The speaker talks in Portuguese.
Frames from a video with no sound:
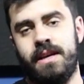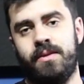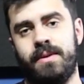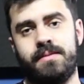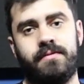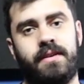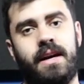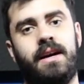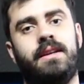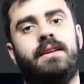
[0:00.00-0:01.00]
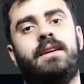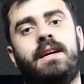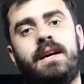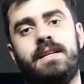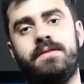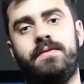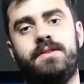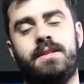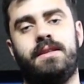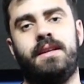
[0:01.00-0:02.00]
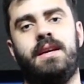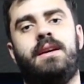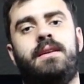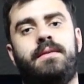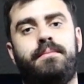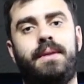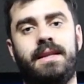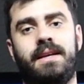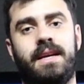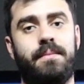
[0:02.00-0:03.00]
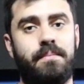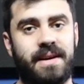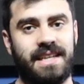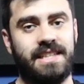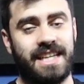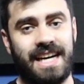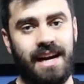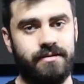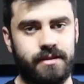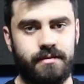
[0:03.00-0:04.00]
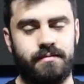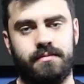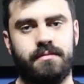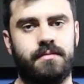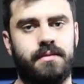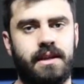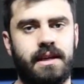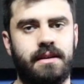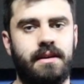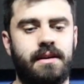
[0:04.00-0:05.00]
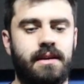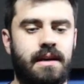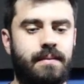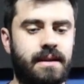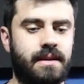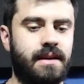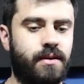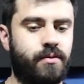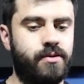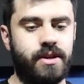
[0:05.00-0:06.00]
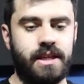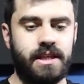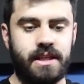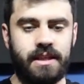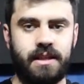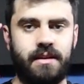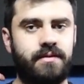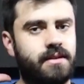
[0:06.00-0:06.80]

E o mesmo vale caso você tenha bateria praticável, né? A bateria acústica a gente ainda tem a